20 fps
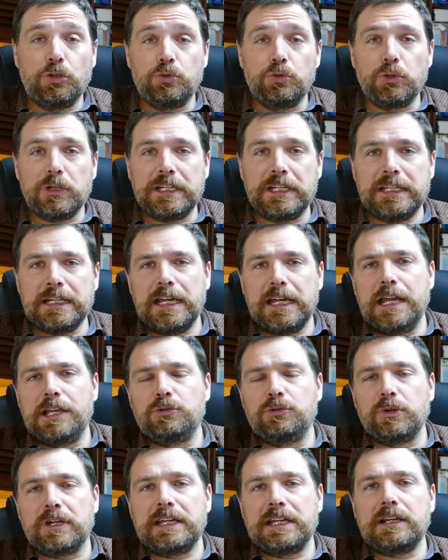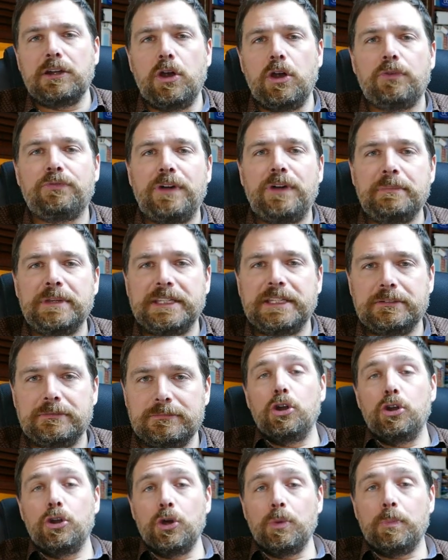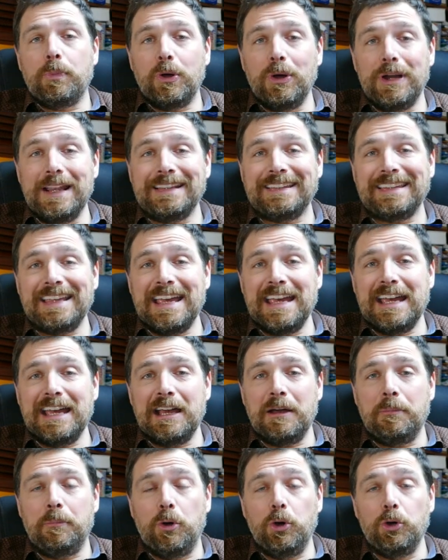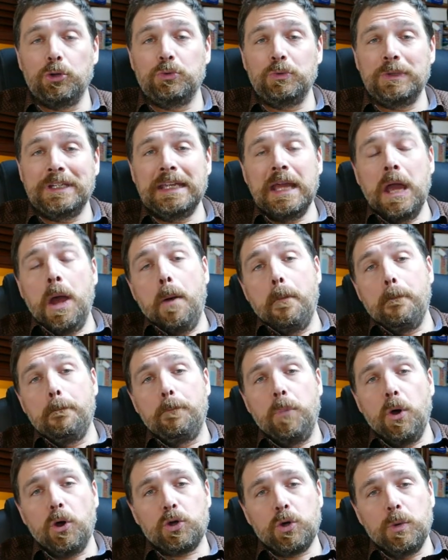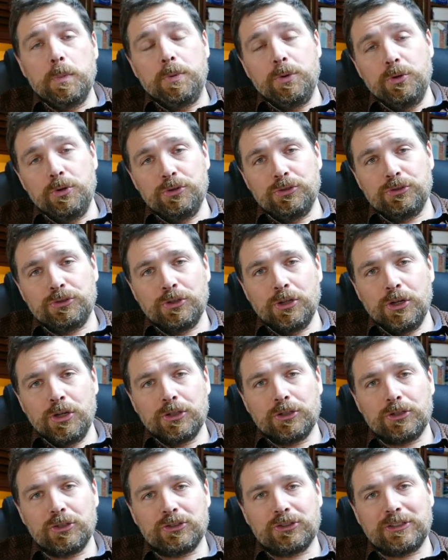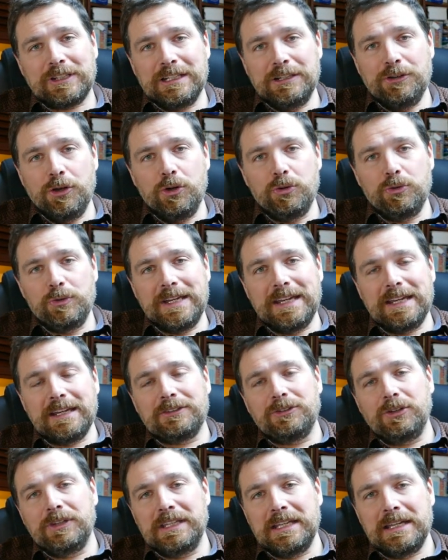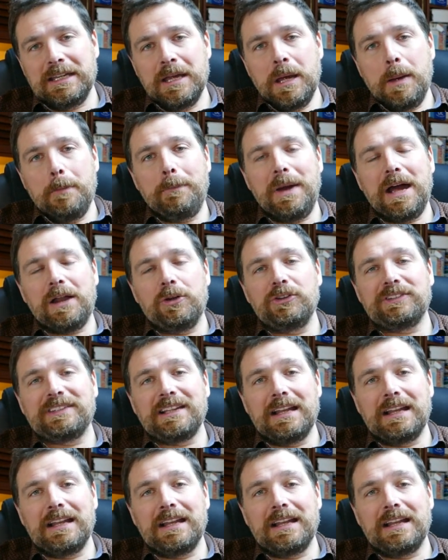se nourrir et nourrir leur famille. Le prolétaire produit beaucoup plus que ce qui ne lui est donné par le